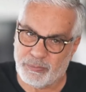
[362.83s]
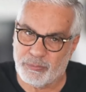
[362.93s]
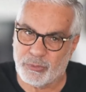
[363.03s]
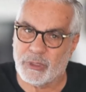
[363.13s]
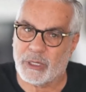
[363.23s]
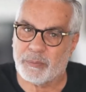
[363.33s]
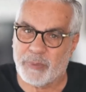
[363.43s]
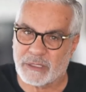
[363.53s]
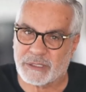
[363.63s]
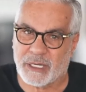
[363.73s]
Bunların
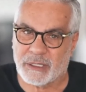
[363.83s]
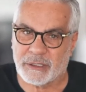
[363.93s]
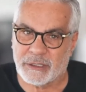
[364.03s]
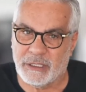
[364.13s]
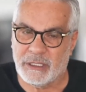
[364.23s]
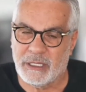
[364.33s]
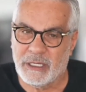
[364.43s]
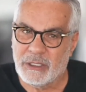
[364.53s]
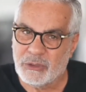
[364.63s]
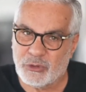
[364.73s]
pazarlığını
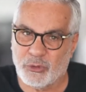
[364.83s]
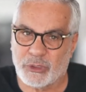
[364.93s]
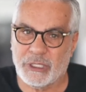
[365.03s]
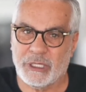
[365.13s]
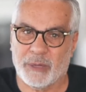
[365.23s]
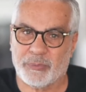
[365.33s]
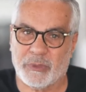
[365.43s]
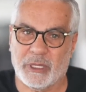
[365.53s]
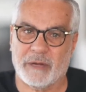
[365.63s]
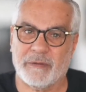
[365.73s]
çok iyi
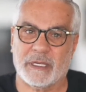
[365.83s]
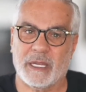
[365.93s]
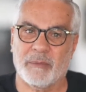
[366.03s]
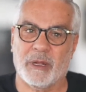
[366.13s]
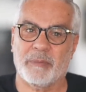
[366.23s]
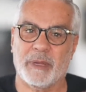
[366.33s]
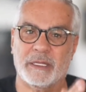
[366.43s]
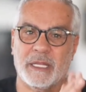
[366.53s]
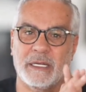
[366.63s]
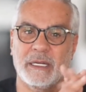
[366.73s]
yaptılar ve Kemal
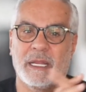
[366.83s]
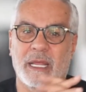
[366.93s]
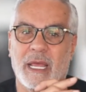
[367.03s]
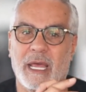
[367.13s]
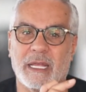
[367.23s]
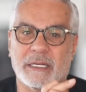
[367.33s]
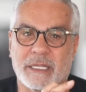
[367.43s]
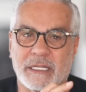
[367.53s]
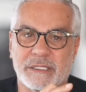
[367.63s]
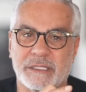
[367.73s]
Bey'den
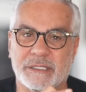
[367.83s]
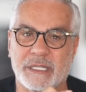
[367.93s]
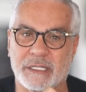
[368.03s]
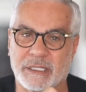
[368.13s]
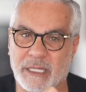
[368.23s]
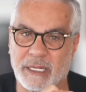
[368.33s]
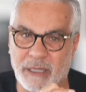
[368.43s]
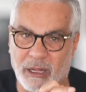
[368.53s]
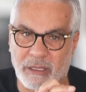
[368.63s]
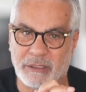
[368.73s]
herkes istediklerini
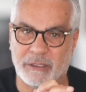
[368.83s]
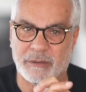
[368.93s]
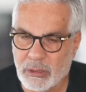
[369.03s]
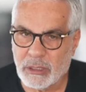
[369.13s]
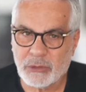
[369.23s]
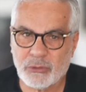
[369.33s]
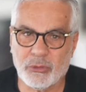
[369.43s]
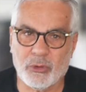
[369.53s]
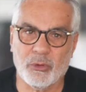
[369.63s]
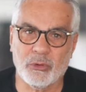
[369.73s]
aldı.
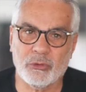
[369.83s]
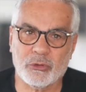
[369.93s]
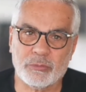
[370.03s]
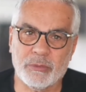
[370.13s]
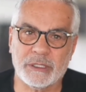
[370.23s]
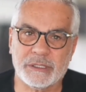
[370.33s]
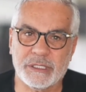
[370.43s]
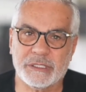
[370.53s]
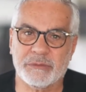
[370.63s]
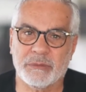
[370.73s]
Sonra 14 Mayıs
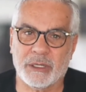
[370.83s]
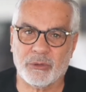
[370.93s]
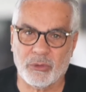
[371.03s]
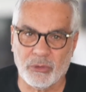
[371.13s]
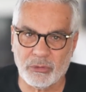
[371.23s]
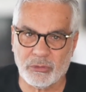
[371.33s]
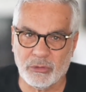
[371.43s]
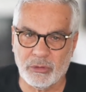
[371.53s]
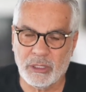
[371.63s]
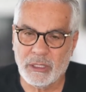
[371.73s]
seçimleri
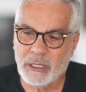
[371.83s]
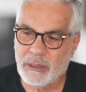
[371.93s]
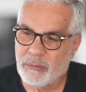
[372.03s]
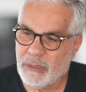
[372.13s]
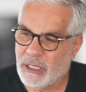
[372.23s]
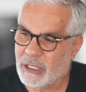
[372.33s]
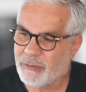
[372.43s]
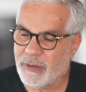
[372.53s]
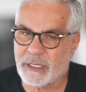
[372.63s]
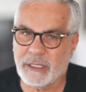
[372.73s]
oldu
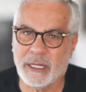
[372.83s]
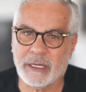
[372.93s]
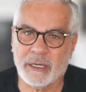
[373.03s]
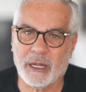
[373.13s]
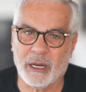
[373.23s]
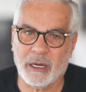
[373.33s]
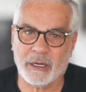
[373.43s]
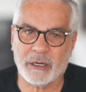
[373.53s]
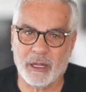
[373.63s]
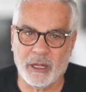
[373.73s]
milletvekillerini
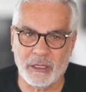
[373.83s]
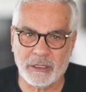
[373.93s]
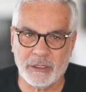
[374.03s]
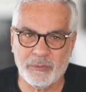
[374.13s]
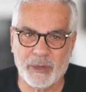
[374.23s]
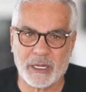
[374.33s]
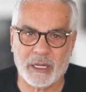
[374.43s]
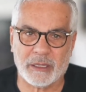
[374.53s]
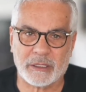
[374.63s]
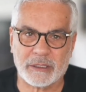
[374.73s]
alan aldı,
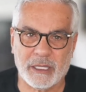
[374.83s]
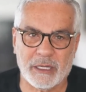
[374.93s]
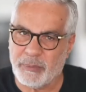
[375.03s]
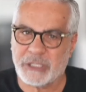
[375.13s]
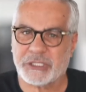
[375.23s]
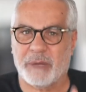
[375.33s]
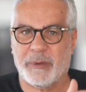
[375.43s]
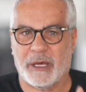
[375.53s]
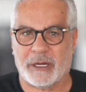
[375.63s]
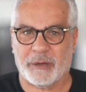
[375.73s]
bakanlıklar başka
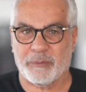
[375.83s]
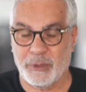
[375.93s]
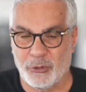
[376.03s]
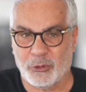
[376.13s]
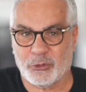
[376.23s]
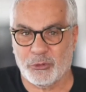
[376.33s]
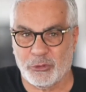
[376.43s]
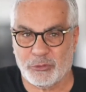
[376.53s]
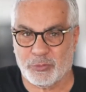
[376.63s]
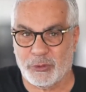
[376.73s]
bahara.
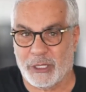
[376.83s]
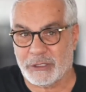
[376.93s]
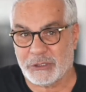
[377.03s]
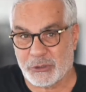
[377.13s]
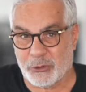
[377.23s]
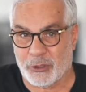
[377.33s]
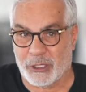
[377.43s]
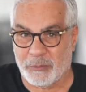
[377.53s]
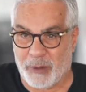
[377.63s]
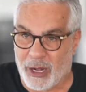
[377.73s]
Biliyorsunuz bunların
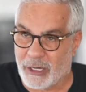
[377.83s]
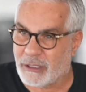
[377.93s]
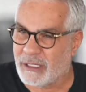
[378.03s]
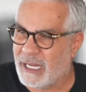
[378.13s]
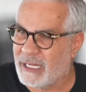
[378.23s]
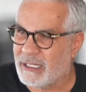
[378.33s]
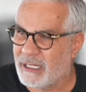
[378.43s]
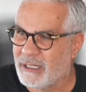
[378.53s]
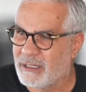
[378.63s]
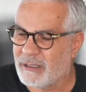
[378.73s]
sloganı baharda neydi?